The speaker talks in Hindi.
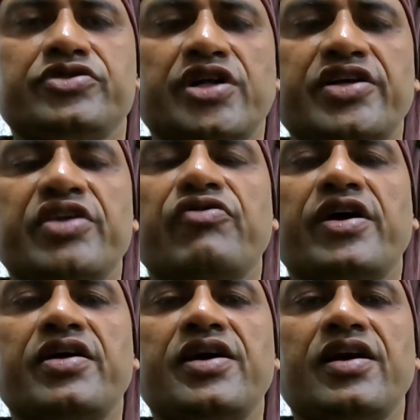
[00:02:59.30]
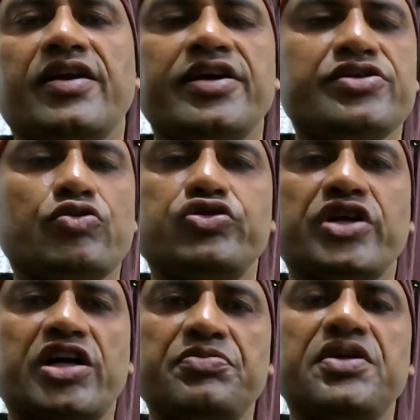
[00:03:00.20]
चार्जिंग वायर डाल के इसको
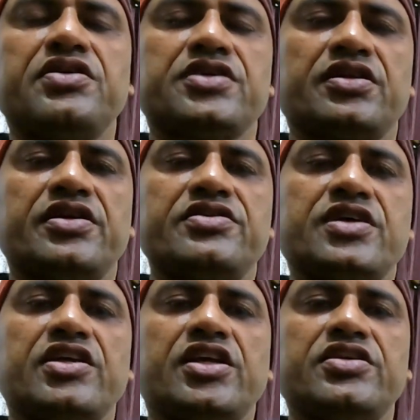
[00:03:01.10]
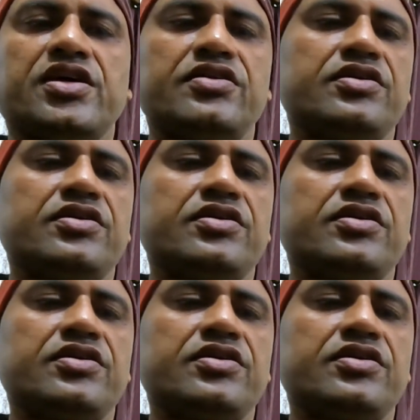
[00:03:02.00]
चार्ज भी कर सकते हैं साथ के साथ